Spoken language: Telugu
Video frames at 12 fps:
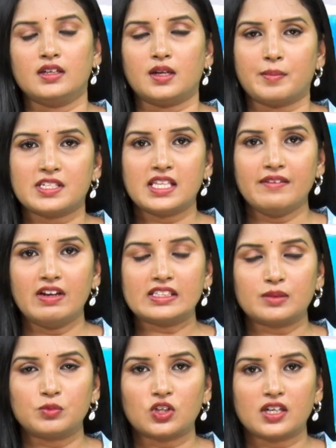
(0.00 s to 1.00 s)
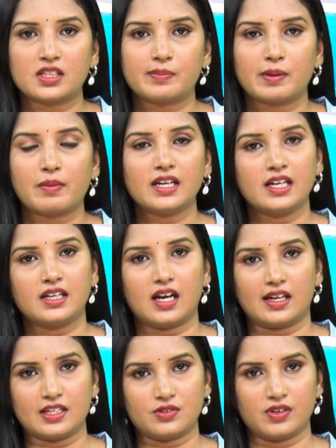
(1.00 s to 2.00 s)
నమస్తే వెల్కమ్ టు ఆంధ్రప్రభ నేను
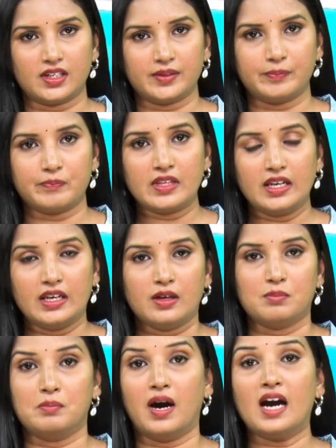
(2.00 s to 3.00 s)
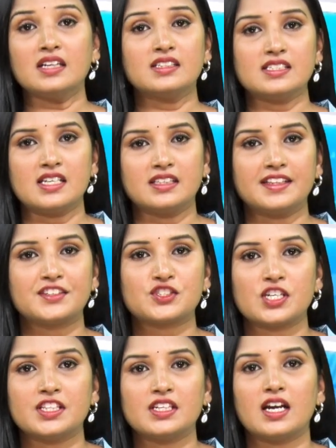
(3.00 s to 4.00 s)
నాగేశ్వరి భారత సంతతికి
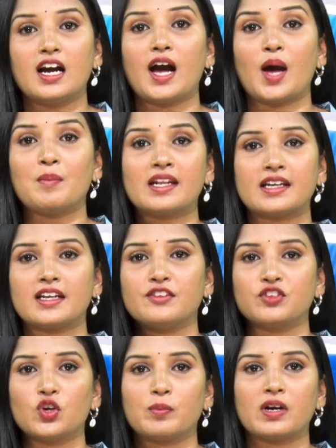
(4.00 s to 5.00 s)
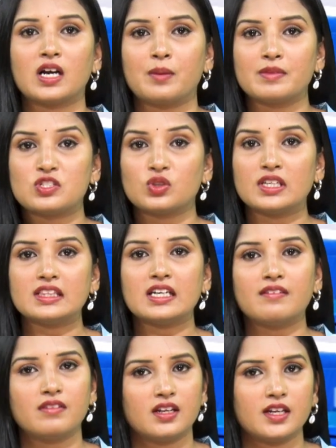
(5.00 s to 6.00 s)
చెందిన అమెరికన్ వ్యోమగామి సునీత
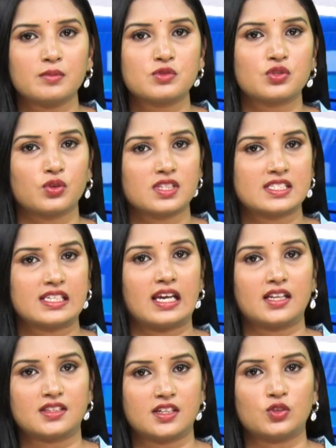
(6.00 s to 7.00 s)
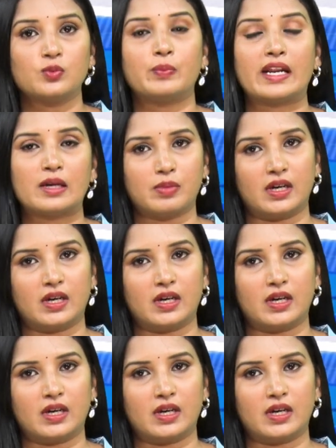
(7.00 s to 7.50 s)
విలియమ్స్ రోదసి యాత్రకు బ్రేక్